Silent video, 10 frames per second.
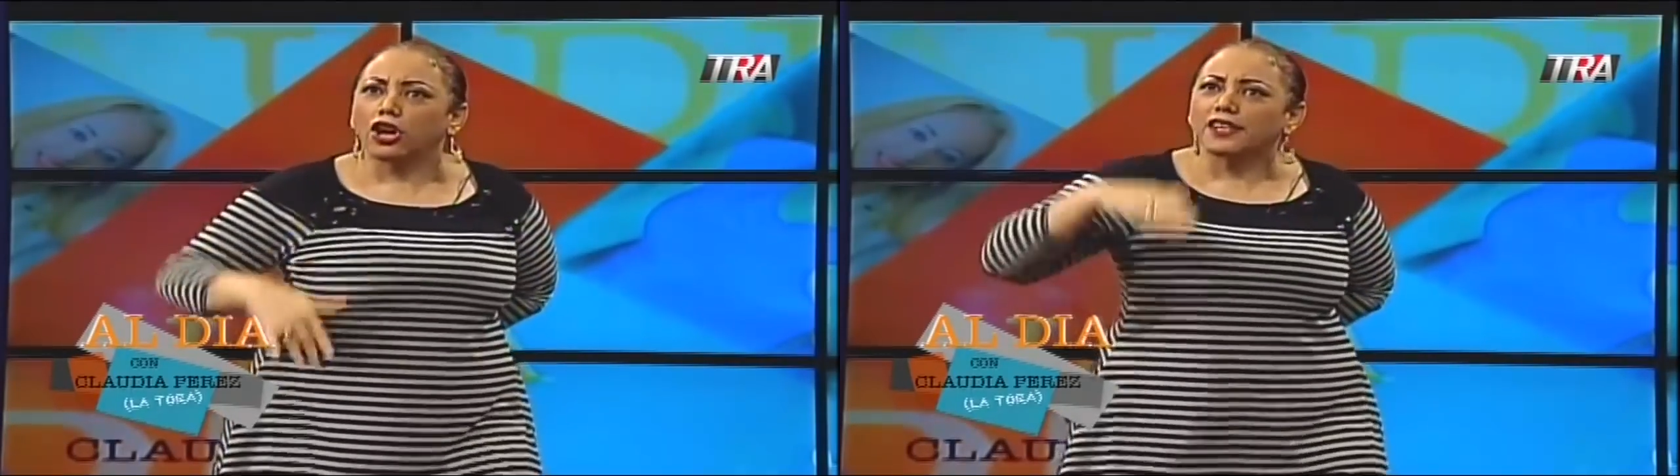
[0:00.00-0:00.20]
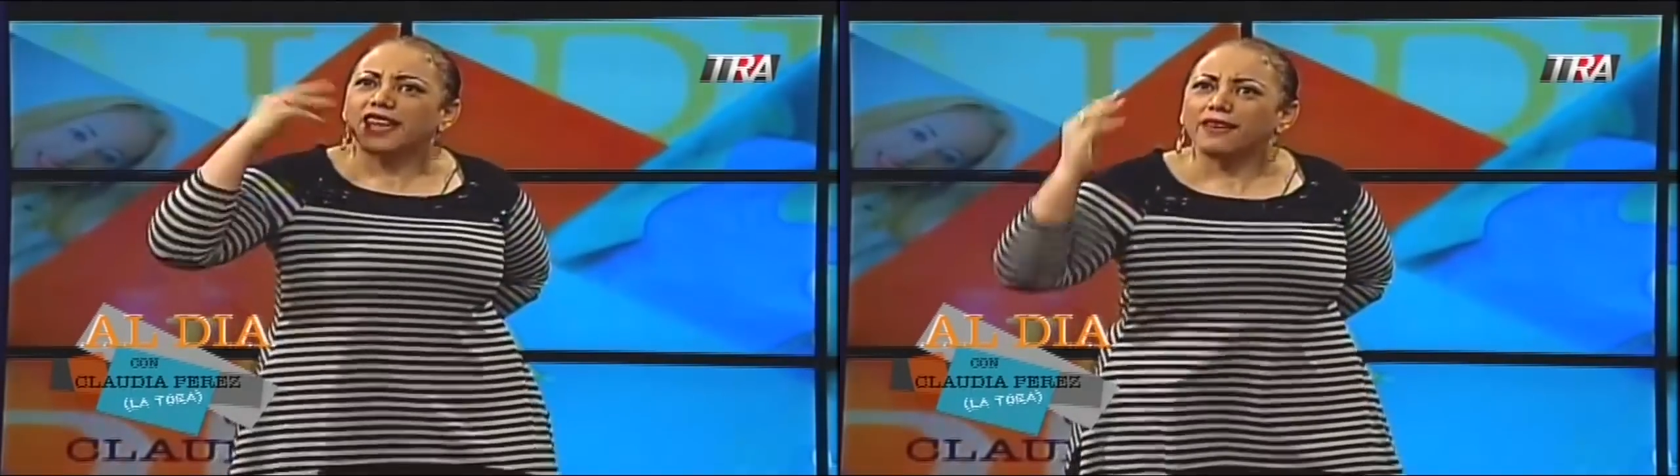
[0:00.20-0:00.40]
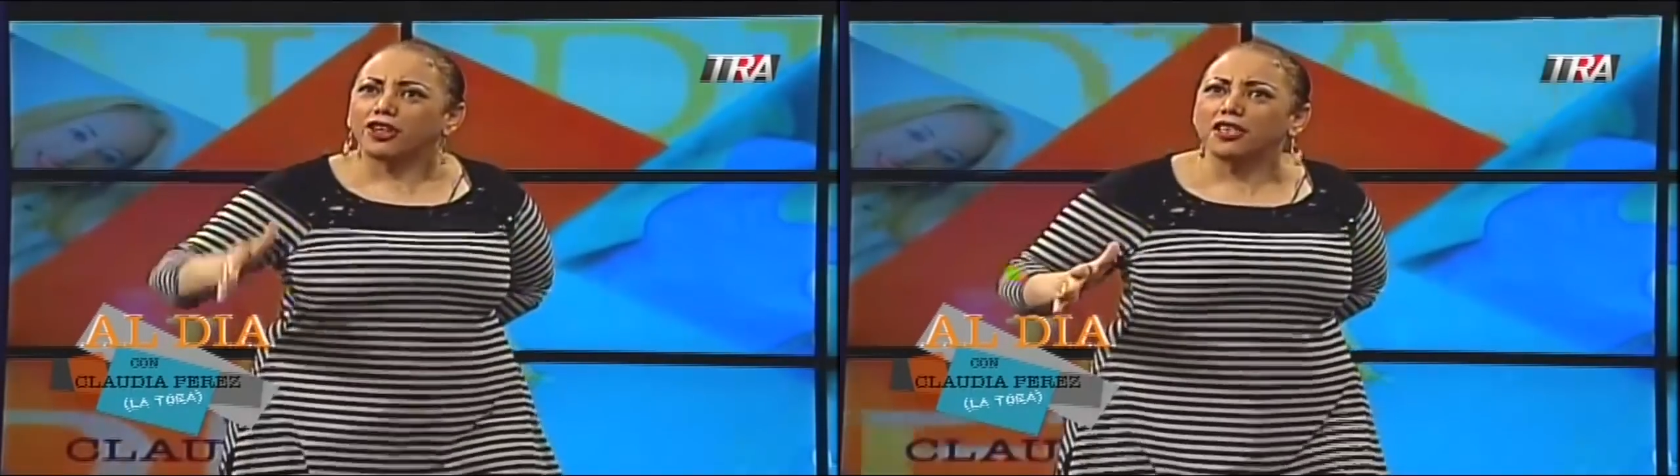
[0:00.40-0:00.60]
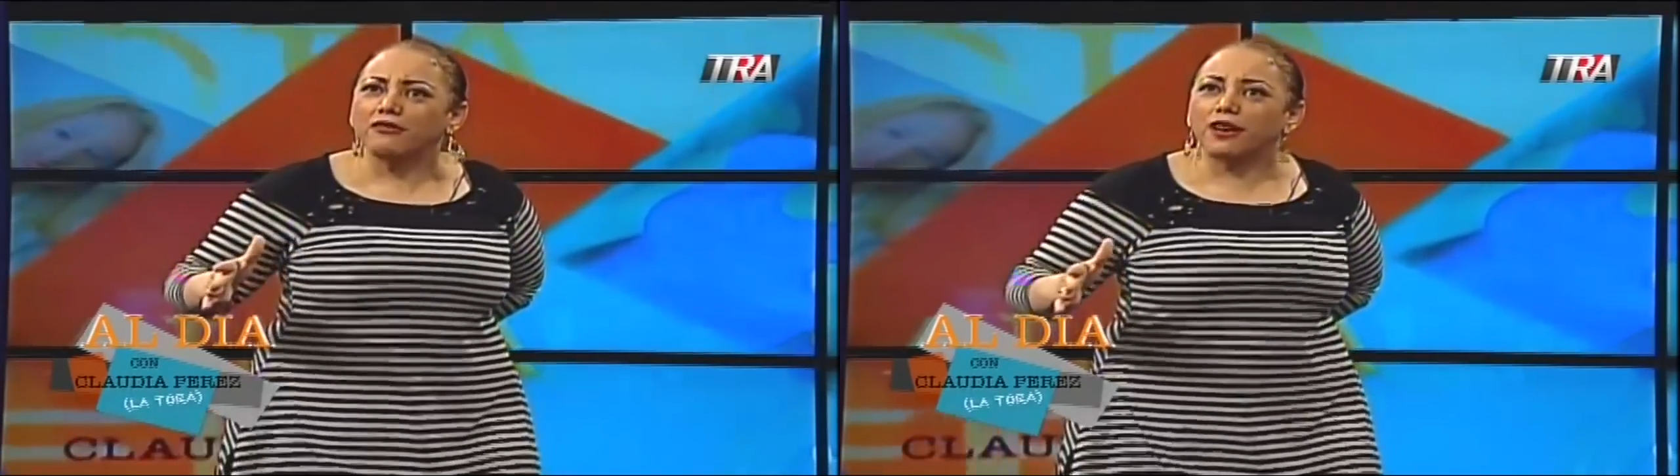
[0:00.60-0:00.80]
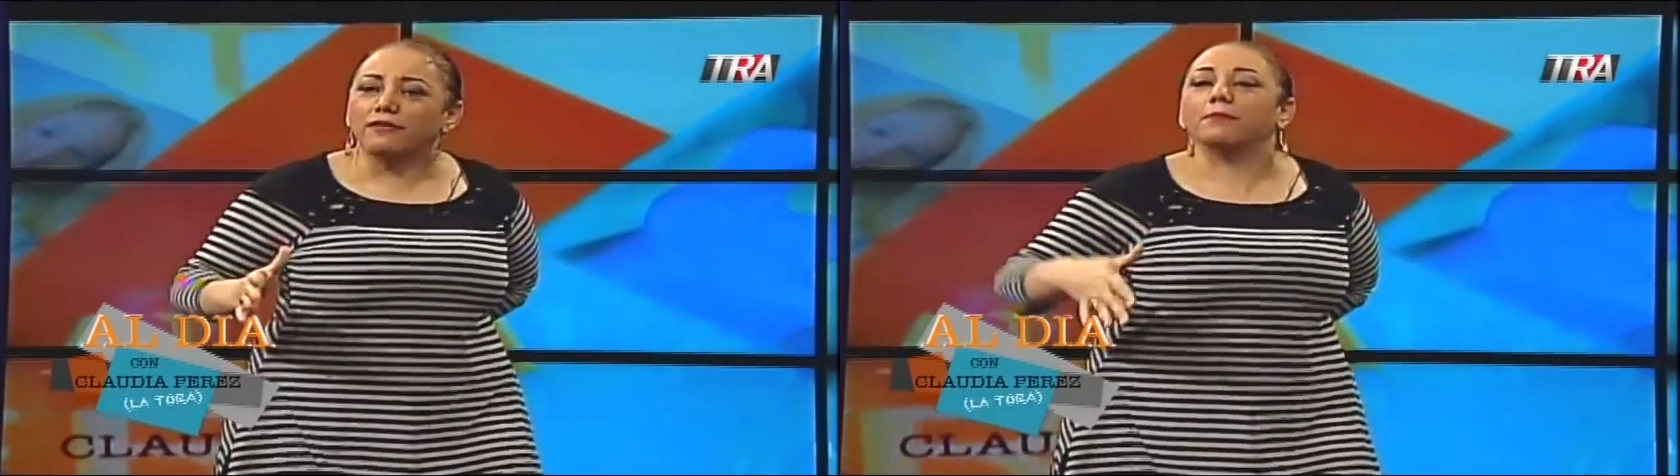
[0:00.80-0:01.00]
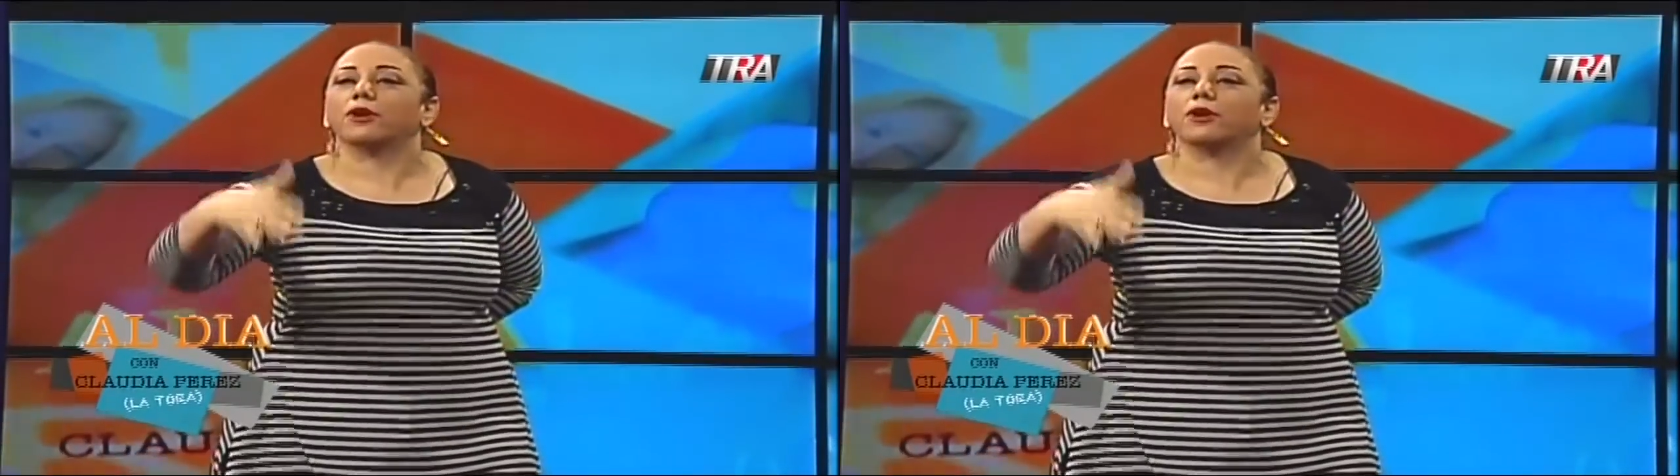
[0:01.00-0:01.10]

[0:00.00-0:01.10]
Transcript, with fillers: No lo sabe doña Flavia.